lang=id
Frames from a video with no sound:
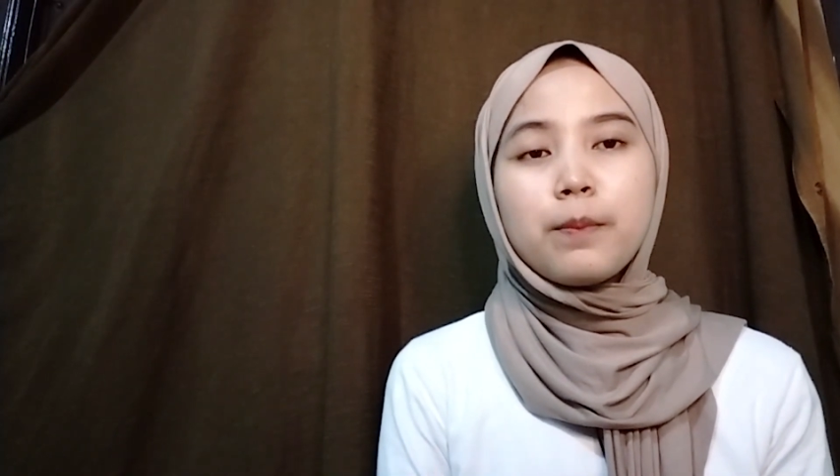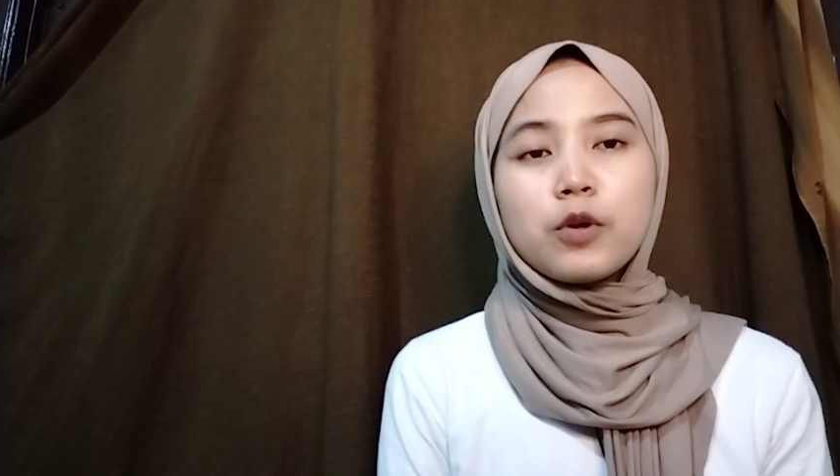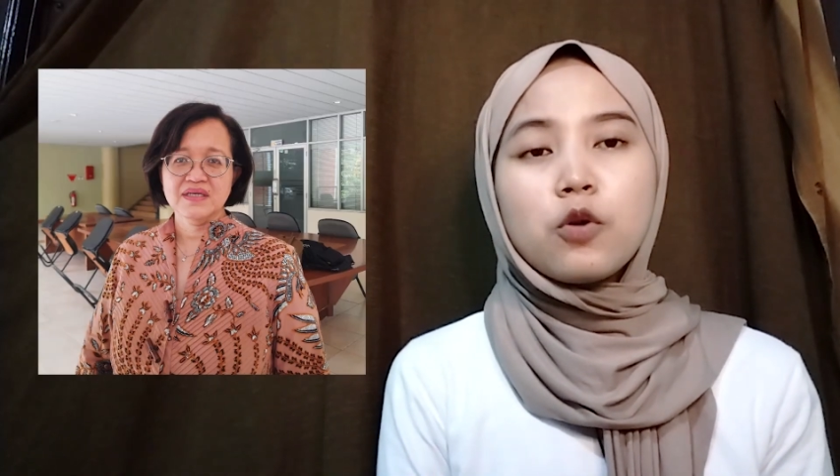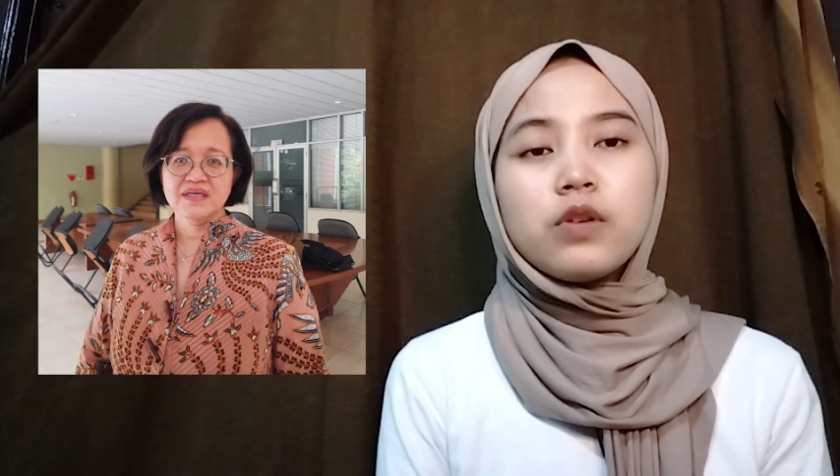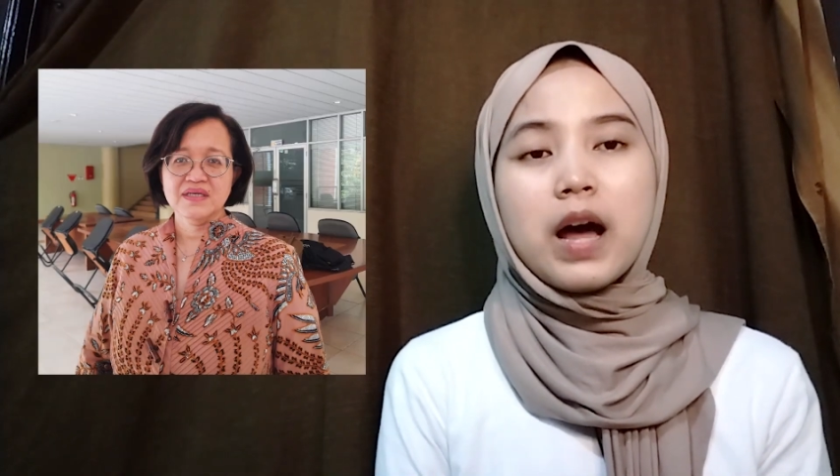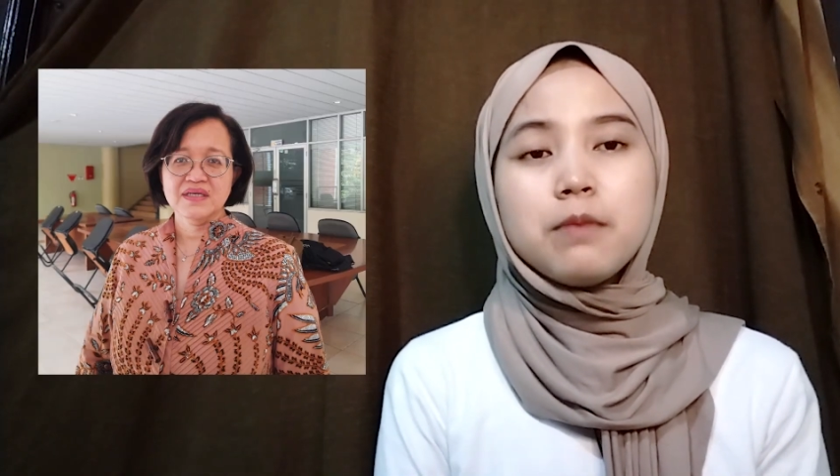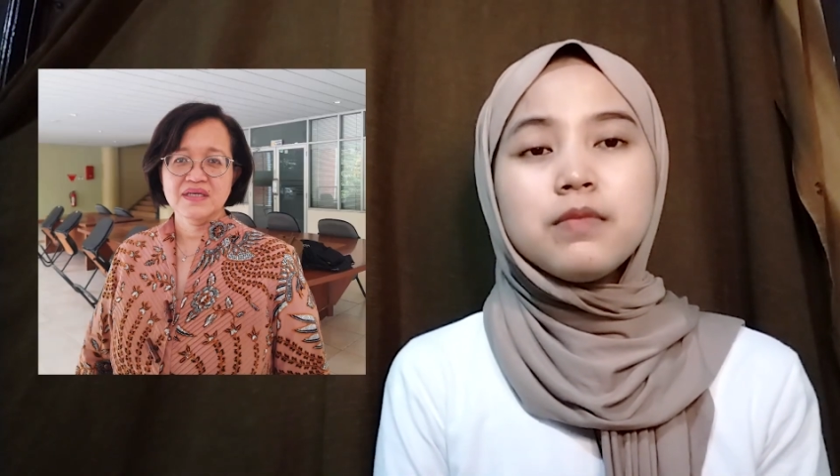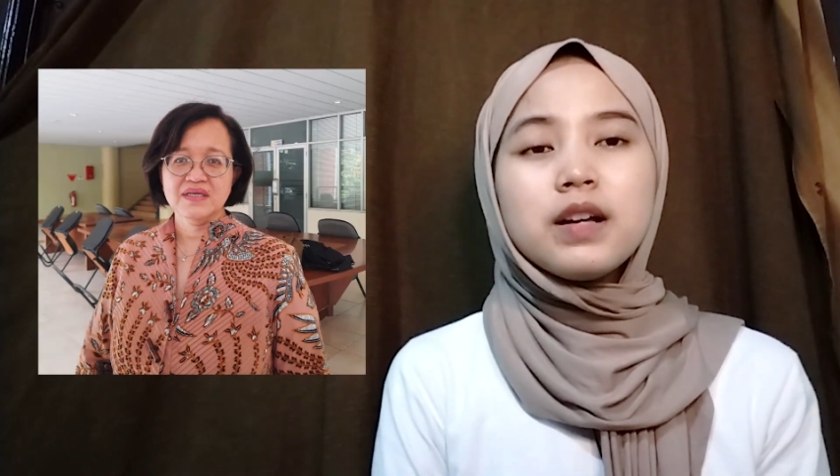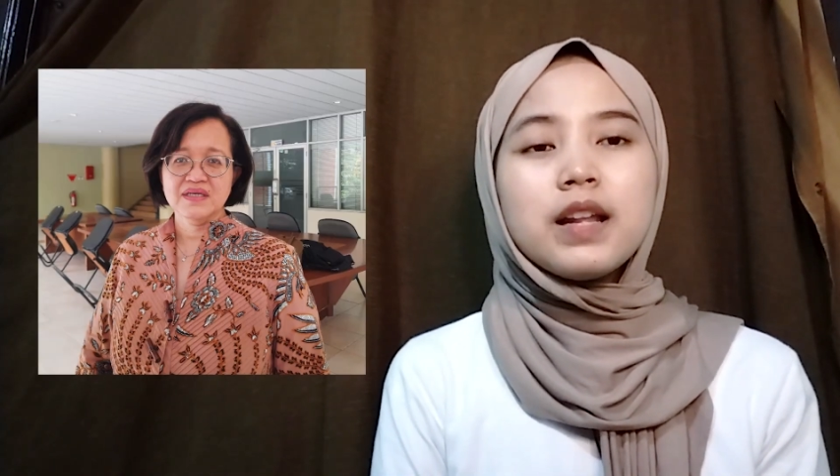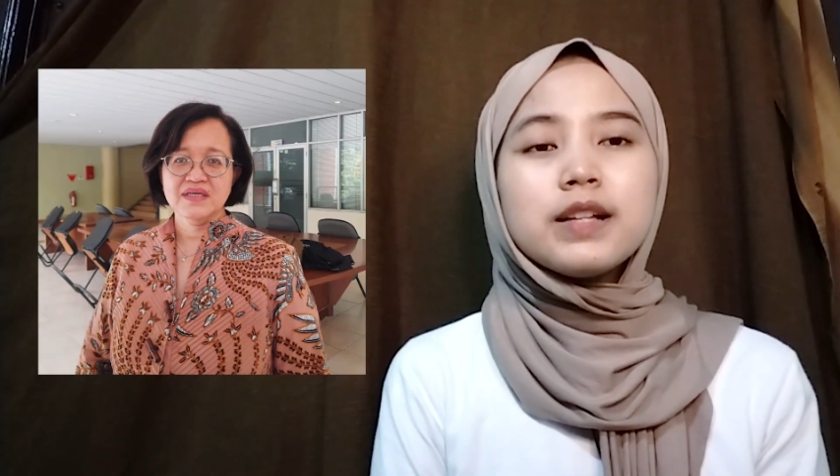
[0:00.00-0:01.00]
Program
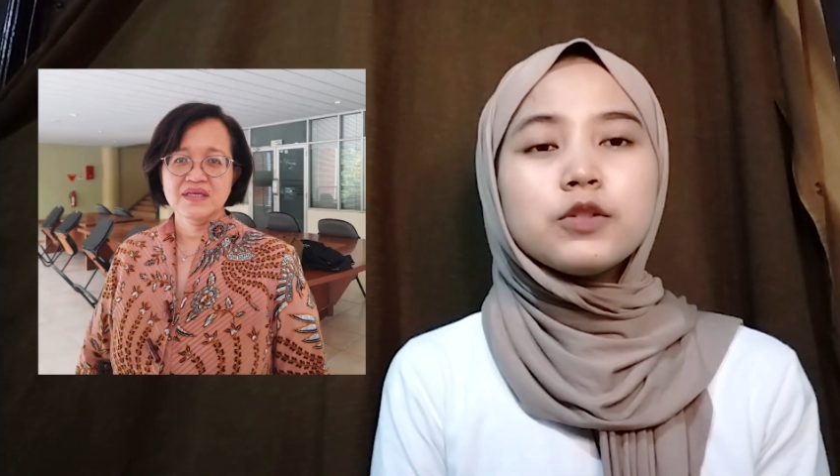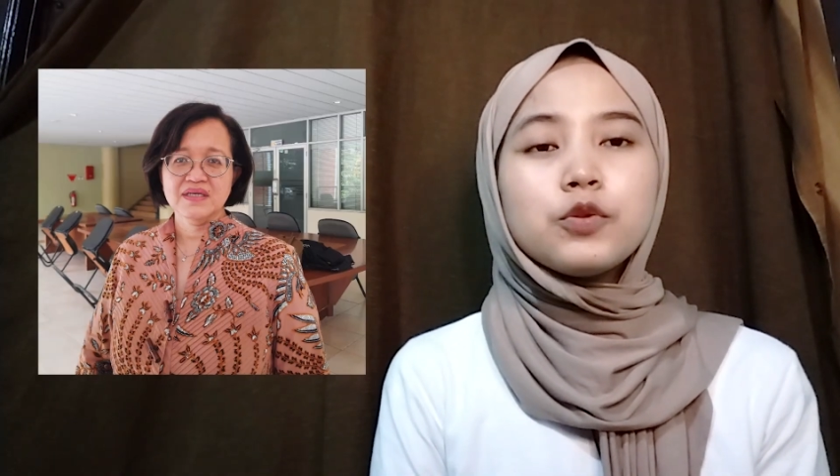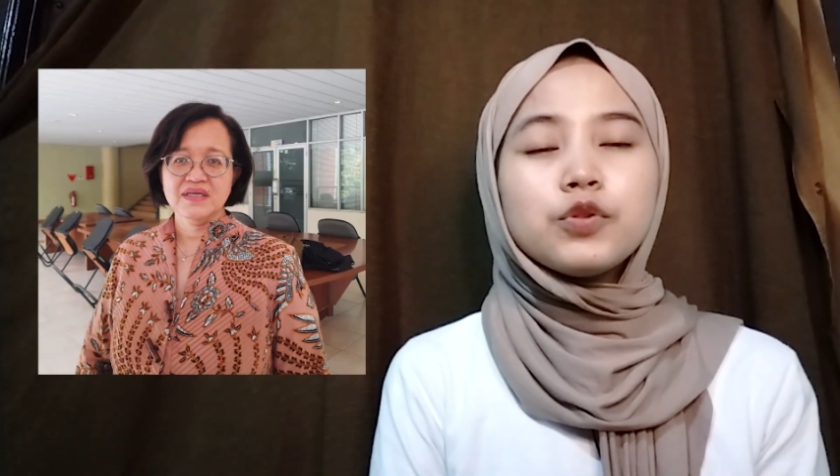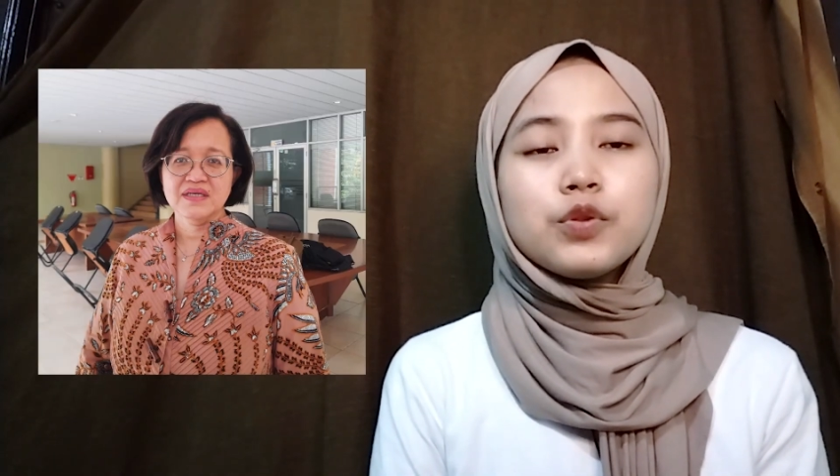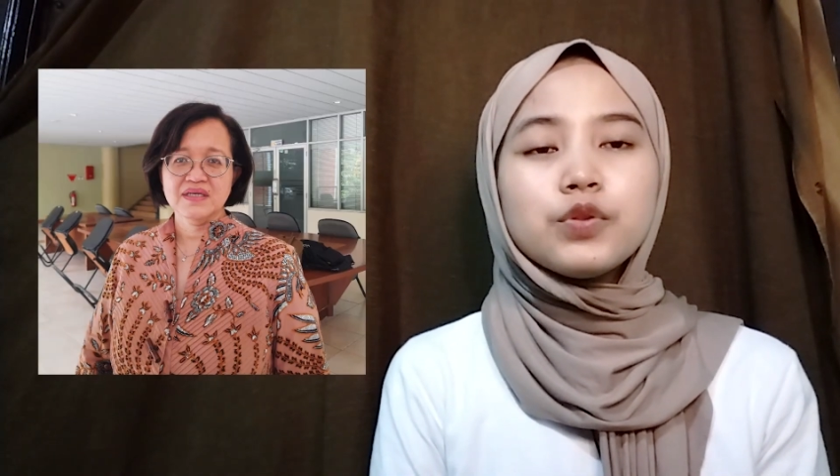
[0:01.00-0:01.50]
Kelas Khusus